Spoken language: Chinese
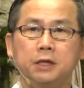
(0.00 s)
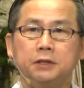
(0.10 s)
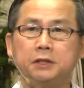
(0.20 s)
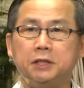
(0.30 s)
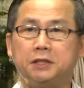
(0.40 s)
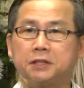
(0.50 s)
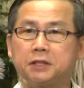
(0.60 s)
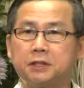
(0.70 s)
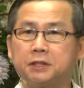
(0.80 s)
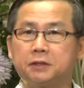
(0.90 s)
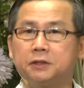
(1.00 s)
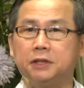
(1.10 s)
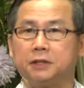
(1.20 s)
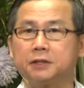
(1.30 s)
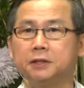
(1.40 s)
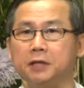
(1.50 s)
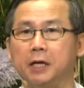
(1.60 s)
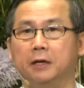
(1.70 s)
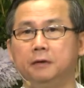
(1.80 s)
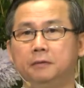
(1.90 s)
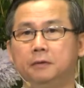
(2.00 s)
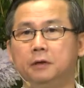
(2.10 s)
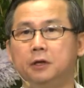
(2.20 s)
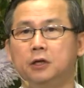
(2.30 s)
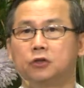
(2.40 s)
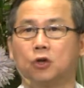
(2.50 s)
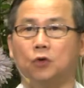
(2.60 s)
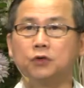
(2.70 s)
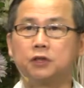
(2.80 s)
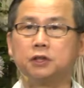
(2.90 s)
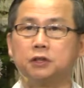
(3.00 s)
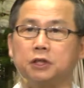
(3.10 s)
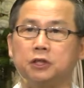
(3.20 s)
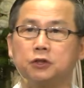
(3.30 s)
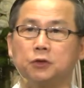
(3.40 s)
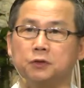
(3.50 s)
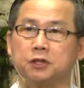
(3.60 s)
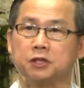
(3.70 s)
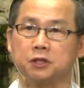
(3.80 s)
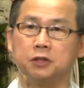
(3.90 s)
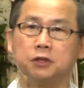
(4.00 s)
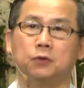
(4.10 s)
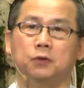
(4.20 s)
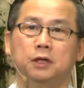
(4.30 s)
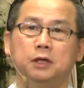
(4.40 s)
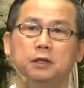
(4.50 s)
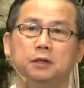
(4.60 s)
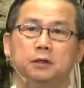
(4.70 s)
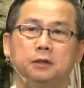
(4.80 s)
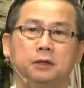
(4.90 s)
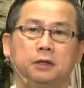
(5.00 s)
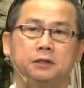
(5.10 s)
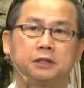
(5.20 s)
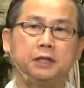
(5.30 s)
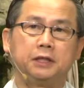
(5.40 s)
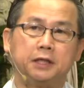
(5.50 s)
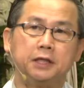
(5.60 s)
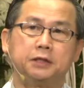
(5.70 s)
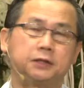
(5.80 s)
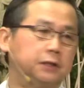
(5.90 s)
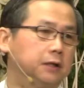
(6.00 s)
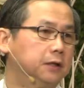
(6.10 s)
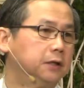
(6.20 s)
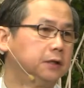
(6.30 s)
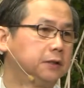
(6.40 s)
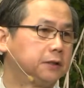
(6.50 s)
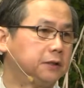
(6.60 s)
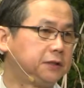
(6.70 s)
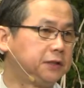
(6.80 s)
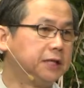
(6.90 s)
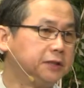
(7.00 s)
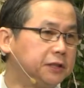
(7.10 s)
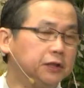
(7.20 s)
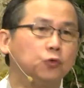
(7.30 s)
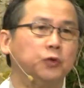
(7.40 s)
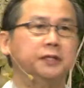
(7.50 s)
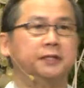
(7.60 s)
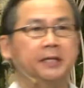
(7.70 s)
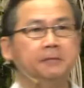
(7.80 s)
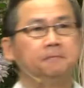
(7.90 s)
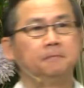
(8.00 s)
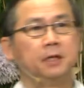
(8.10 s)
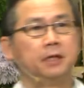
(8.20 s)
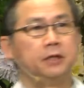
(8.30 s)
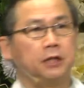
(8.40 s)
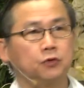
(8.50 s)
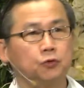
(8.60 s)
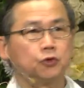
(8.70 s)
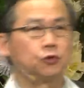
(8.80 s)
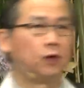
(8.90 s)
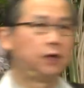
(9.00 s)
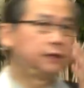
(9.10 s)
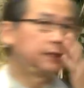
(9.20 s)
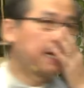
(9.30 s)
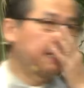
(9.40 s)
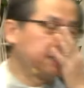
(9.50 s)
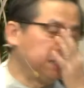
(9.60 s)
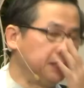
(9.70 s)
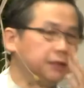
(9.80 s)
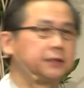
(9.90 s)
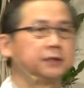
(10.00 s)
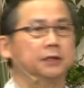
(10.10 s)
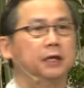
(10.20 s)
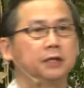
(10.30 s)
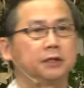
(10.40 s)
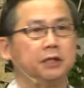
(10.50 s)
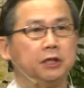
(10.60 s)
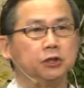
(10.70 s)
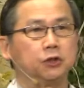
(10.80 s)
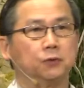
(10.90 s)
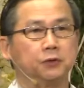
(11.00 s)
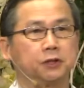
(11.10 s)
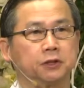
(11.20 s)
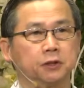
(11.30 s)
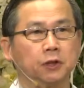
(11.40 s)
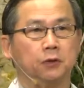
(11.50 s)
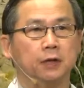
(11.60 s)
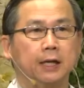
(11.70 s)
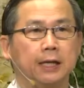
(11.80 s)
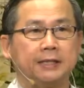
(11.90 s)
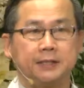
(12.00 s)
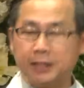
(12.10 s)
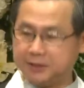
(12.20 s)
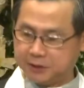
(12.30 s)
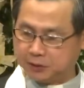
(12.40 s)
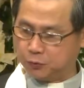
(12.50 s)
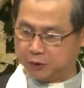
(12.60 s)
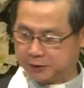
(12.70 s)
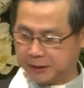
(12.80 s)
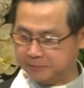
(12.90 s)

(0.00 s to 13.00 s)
祭祭祀也，从事以手持肉。祭的意思是献祭鬼神，也就是说，它的意思是以手持肉来献祭鬼神。